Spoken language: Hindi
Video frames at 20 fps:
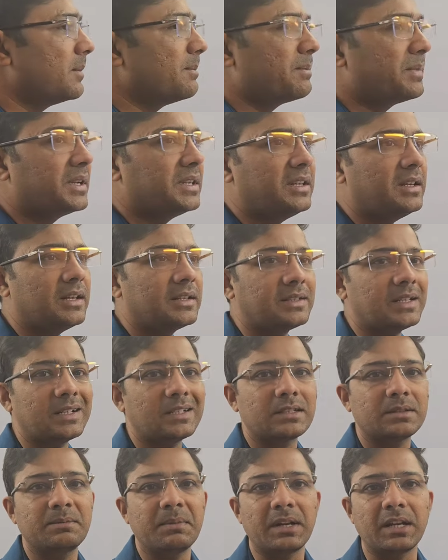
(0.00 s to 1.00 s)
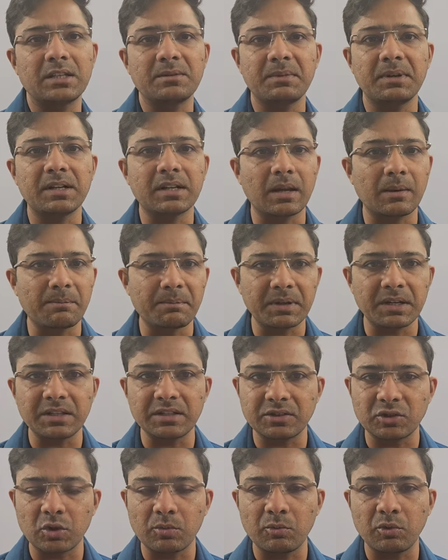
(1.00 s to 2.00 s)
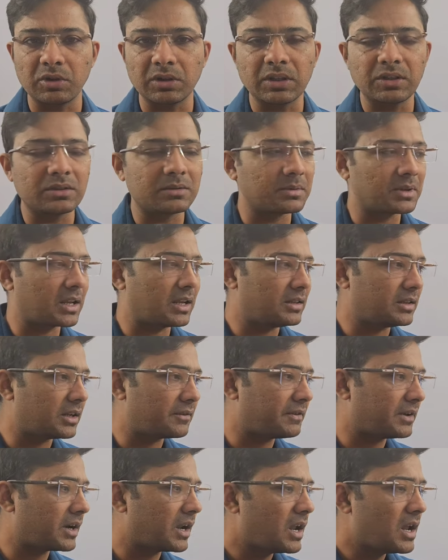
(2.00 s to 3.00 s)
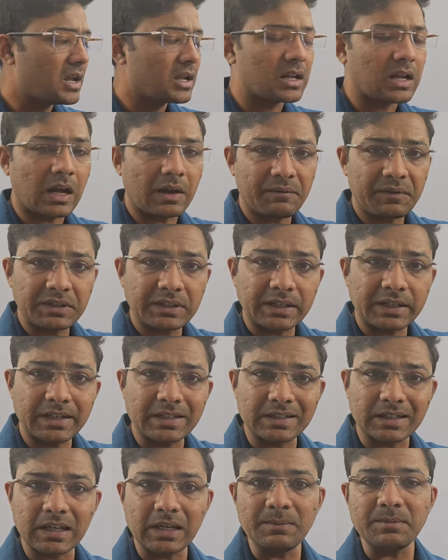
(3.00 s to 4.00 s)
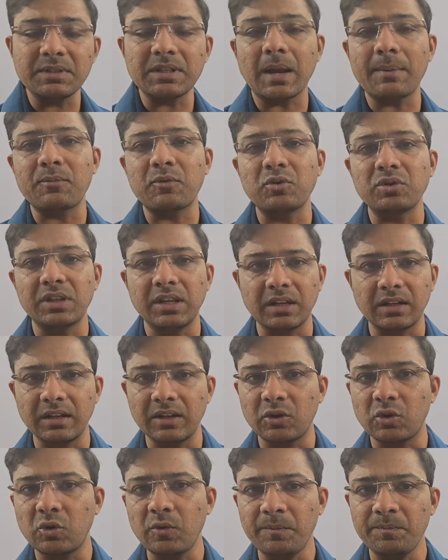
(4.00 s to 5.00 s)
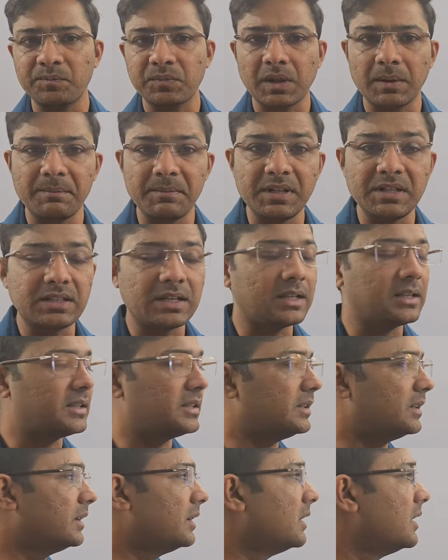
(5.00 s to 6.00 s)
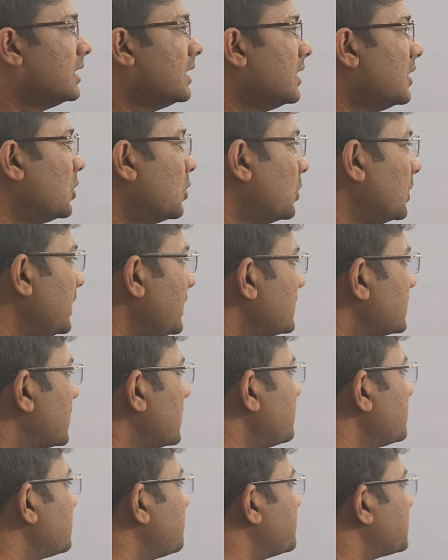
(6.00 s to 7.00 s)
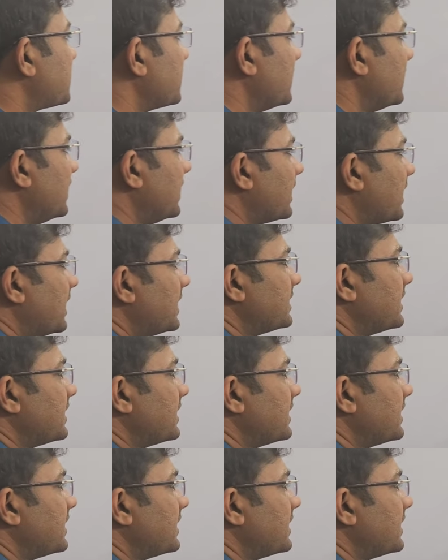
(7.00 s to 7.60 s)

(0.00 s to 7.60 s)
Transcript: कंपनी है असेट्स मैनेजमेंट कंपनी जिसको बोलते हैं उसके अंदर फिर काफ़ी सारी स्कीम्स आपको देखने को मिल जाती हैं उन्हीं स्कीम्स में से एक आ